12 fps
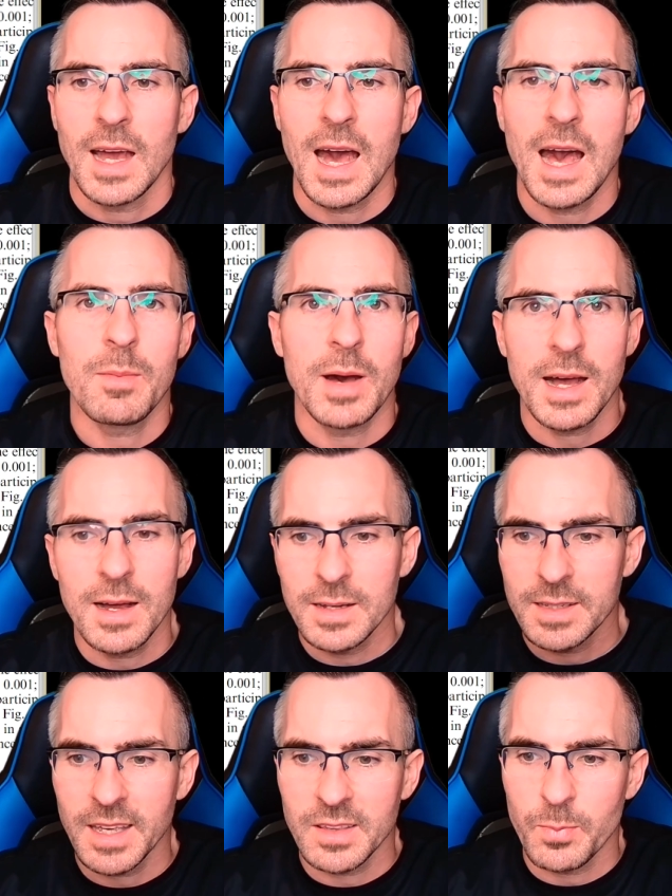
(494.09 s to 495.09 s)
Aber
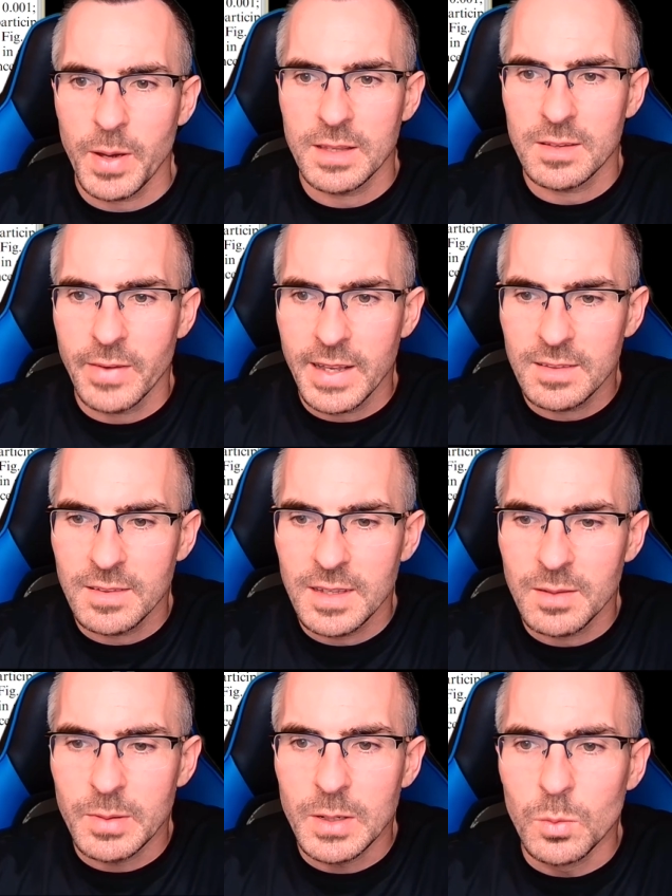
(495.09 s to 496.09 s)
jetzt bei
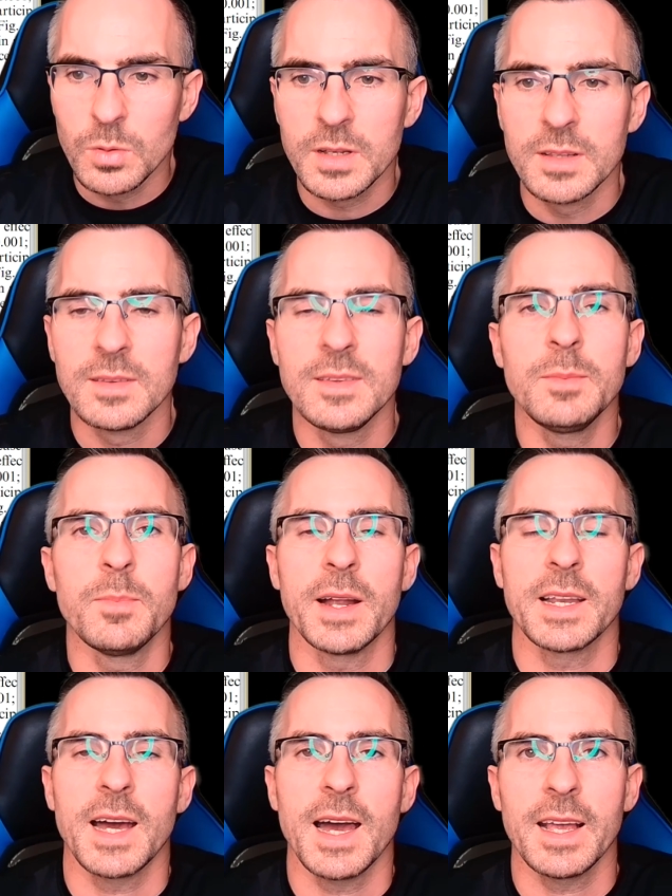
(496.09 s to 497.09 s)
20 Minuten sieht
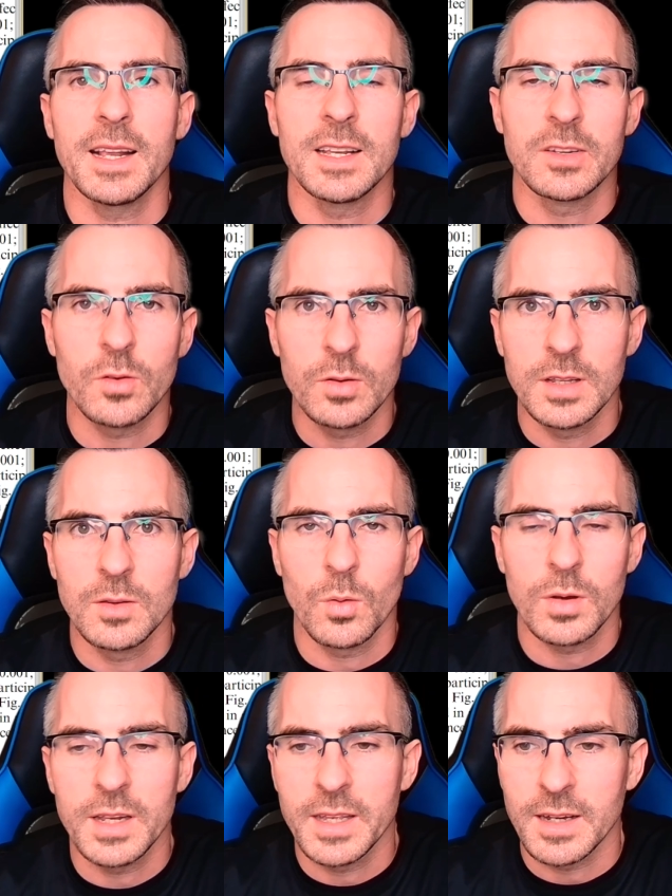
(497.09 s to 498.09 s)
man ja eigentlich schon einen
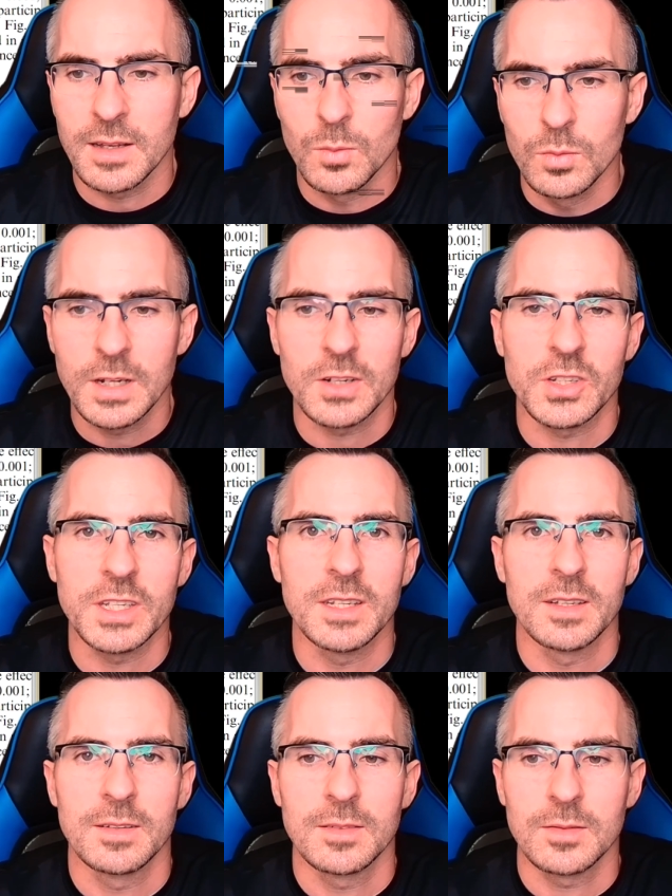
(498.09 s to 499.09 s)
deutlicheren
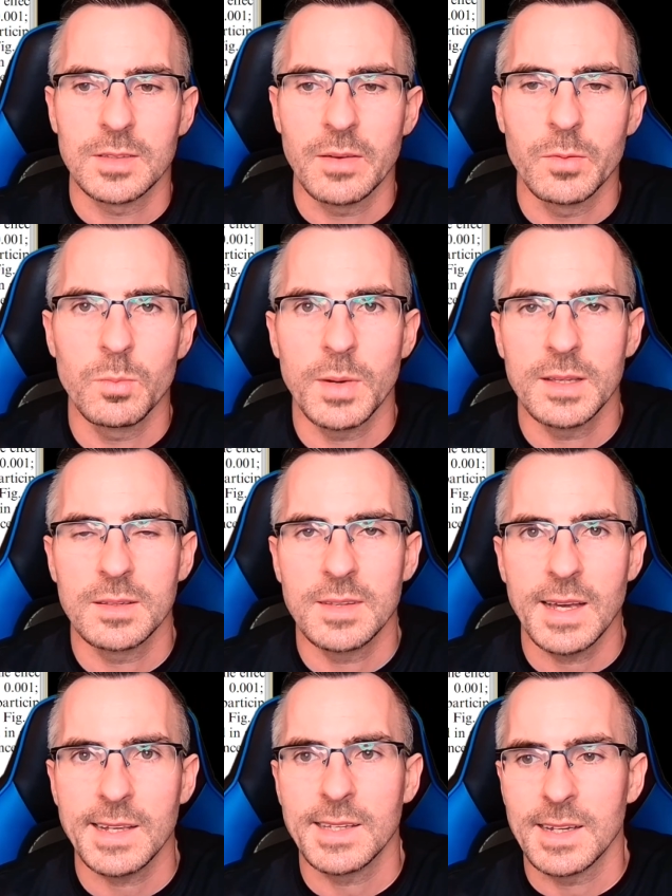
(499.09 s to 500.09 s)
Unterschied. Da wird man jetzt
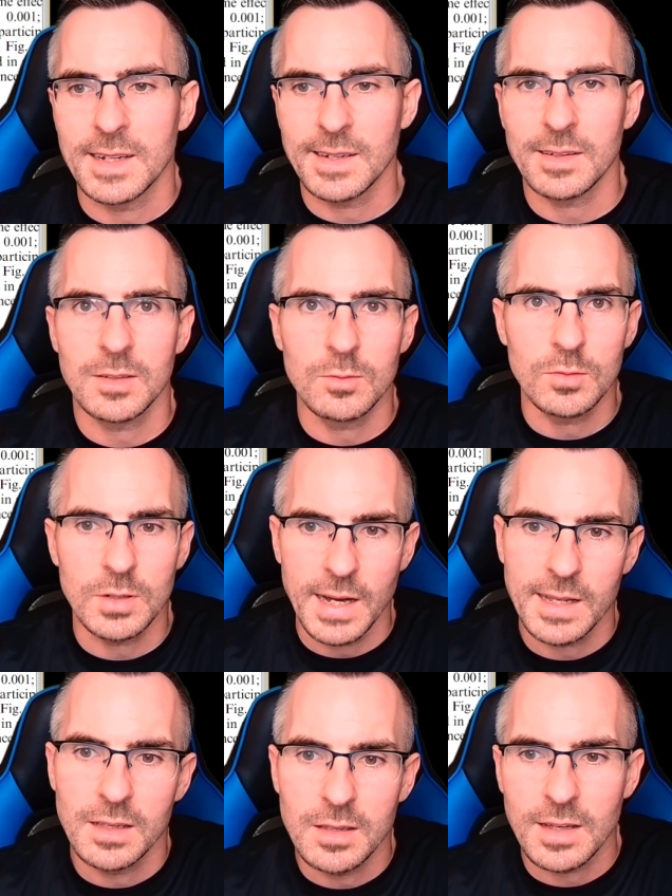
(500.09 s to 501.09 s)
sagen, ja,
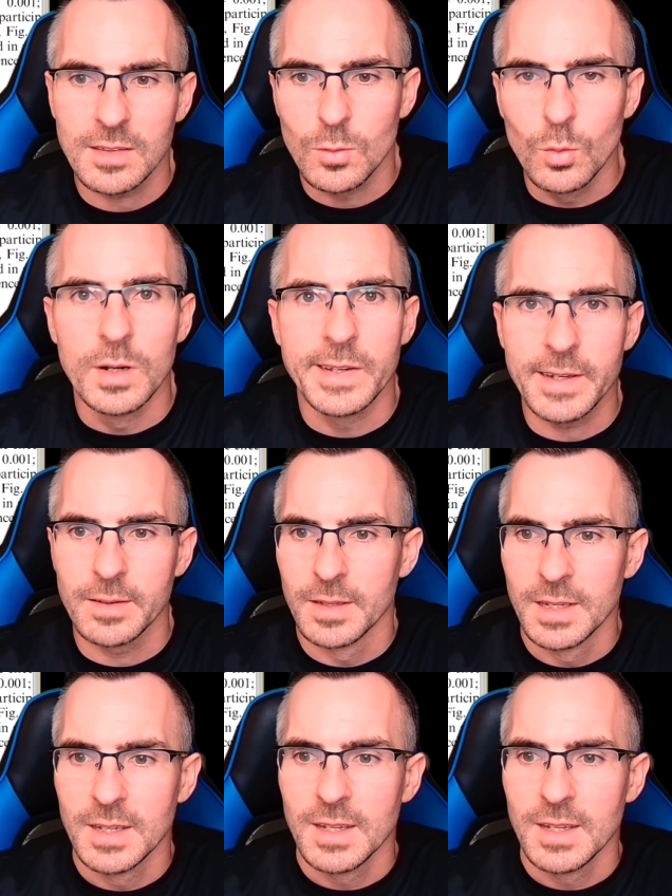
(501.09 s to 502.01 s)
eigentlich ganz cool, ne?